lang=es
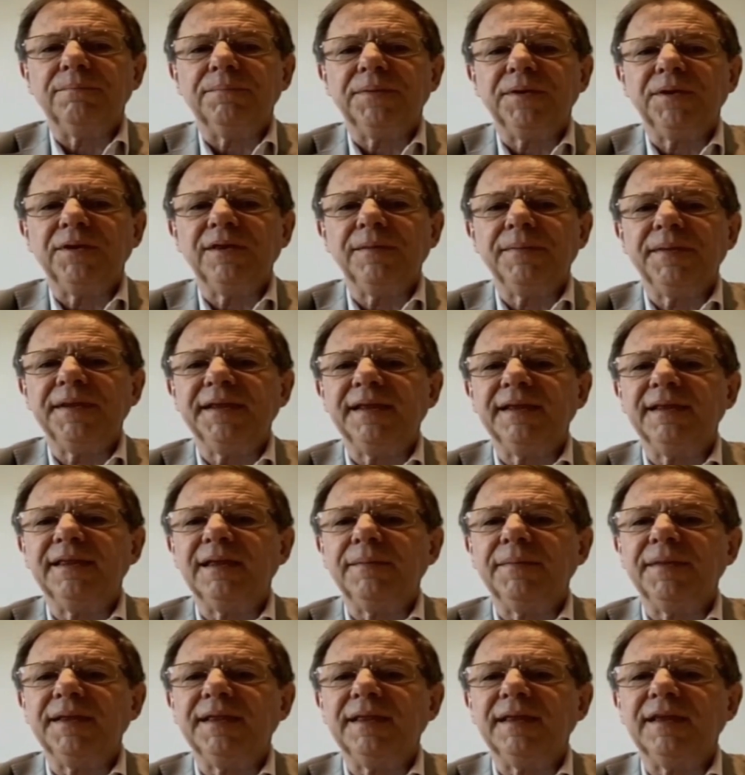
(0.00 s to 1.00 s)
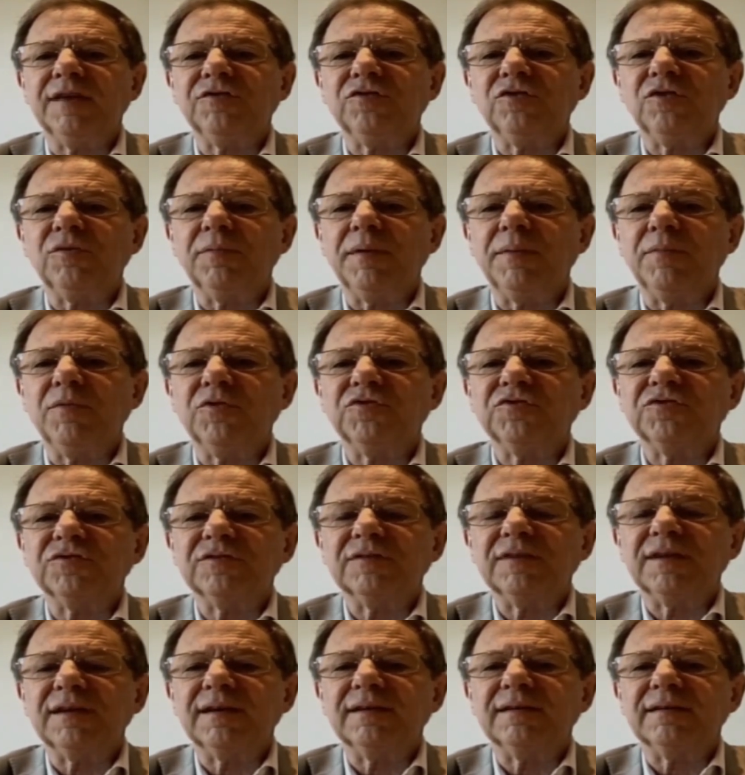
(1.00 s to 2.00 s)
independientemente de eso lo vemos
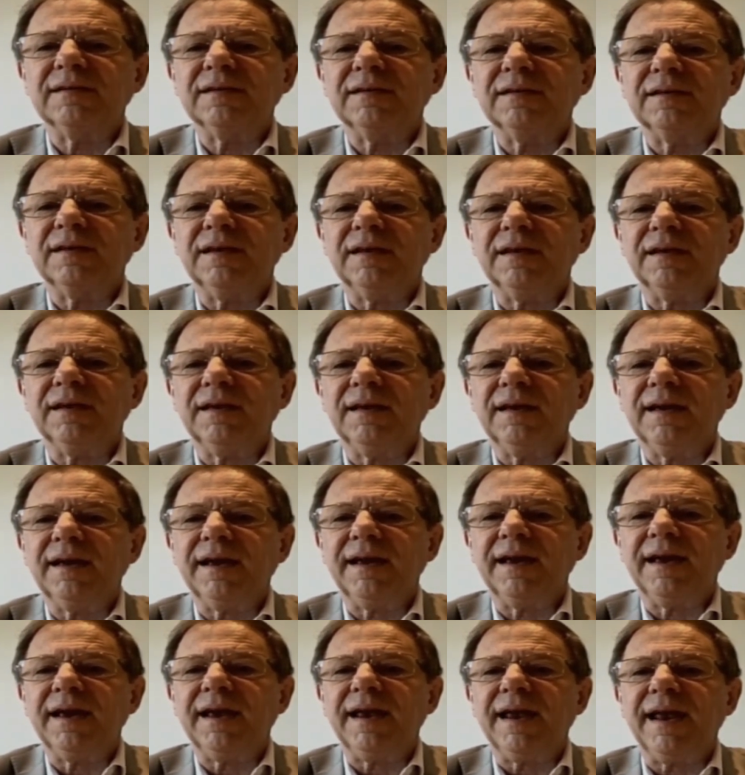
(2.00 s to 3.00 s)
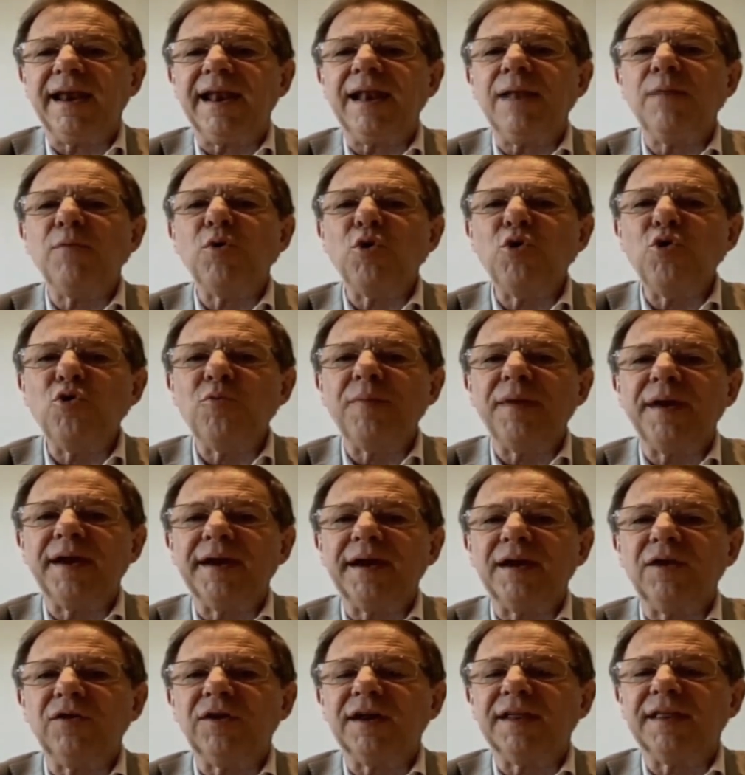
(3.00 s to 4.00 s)
eh, en el volumen, que es
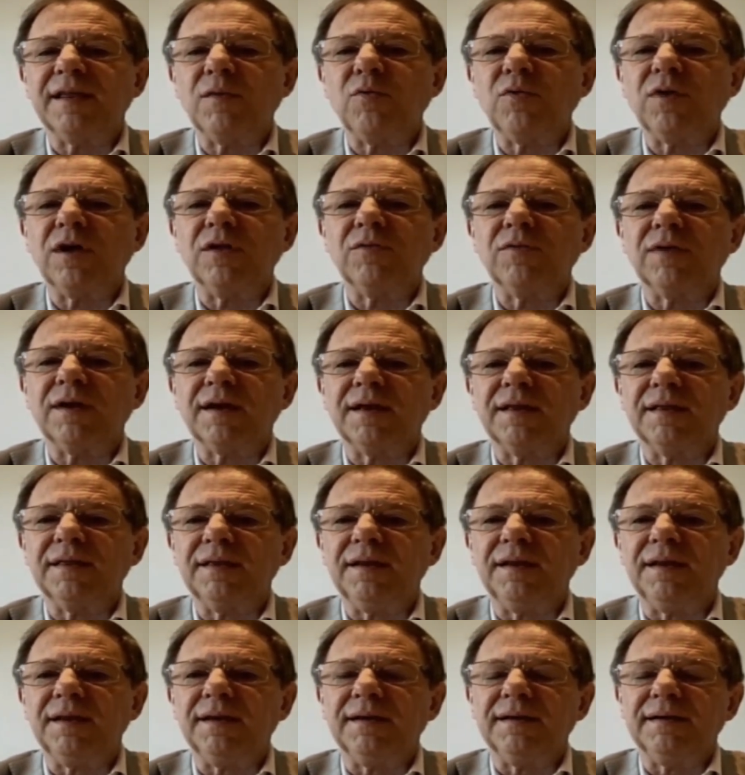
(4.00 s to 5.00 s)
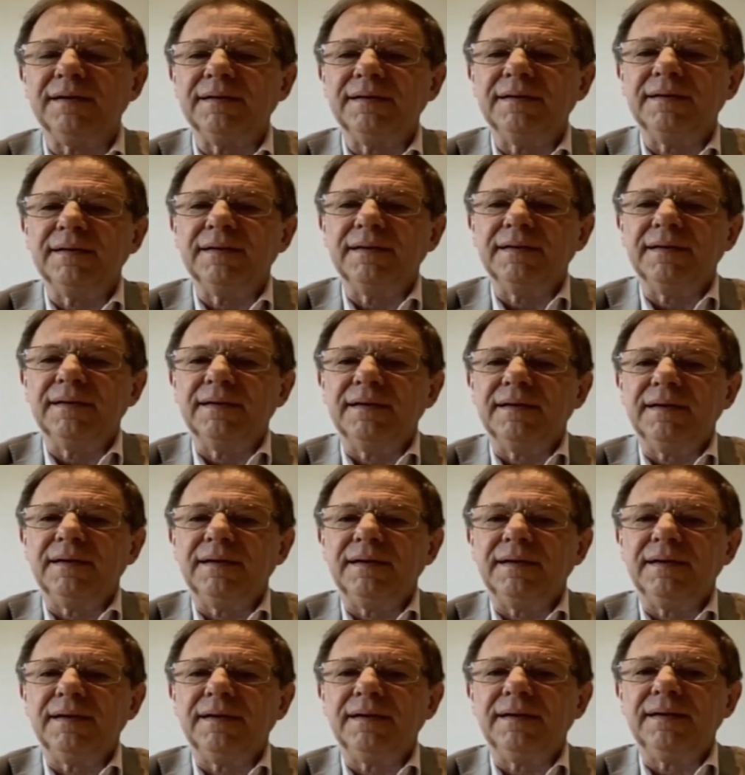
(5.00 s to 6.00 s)
lo que está buscando Argentina.
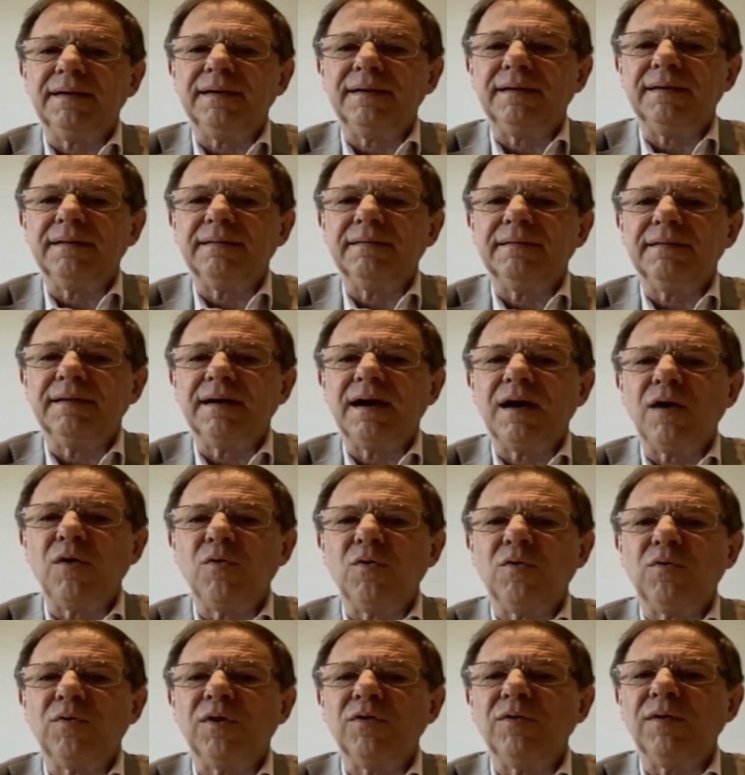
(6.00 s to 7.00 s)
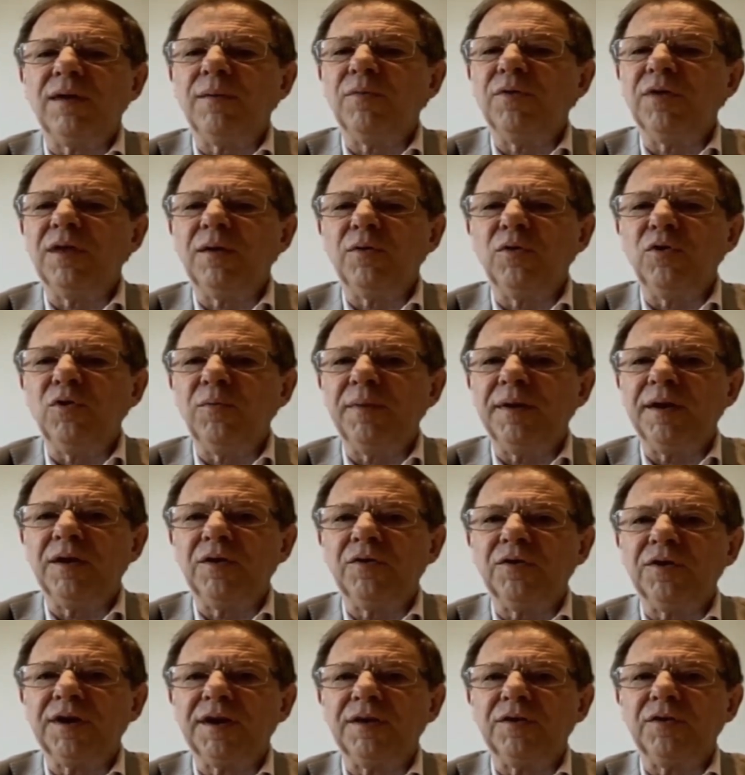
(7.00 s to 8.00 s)
Eh, cuando hablamos de volumen
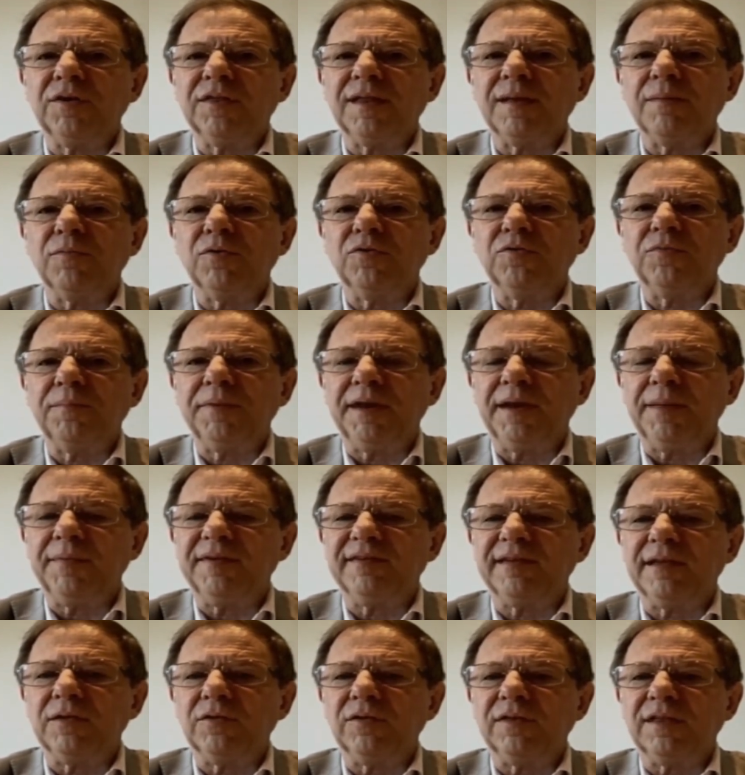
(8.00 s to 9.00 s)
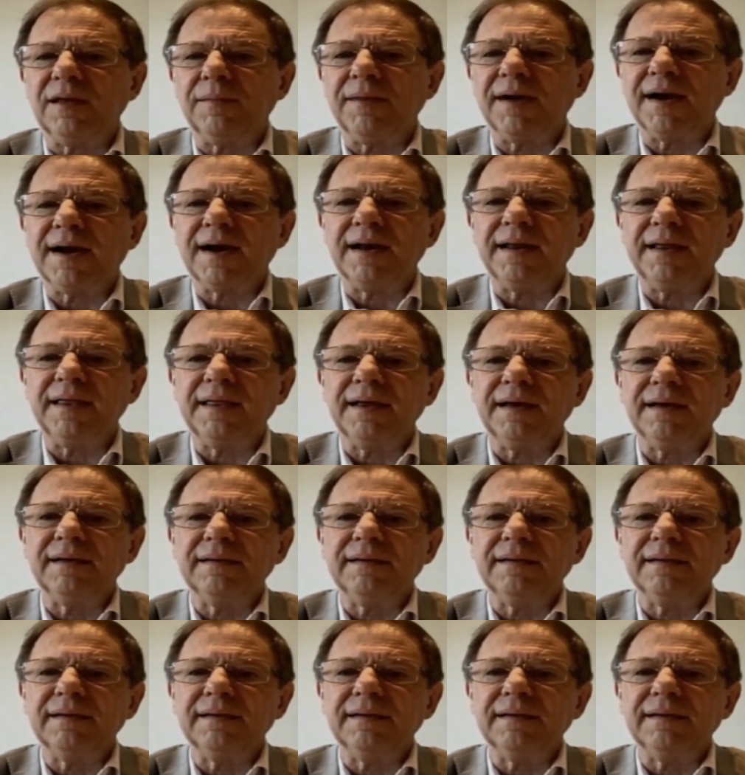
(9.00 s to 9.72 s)
no, no, estamos minimizando el tema calidad,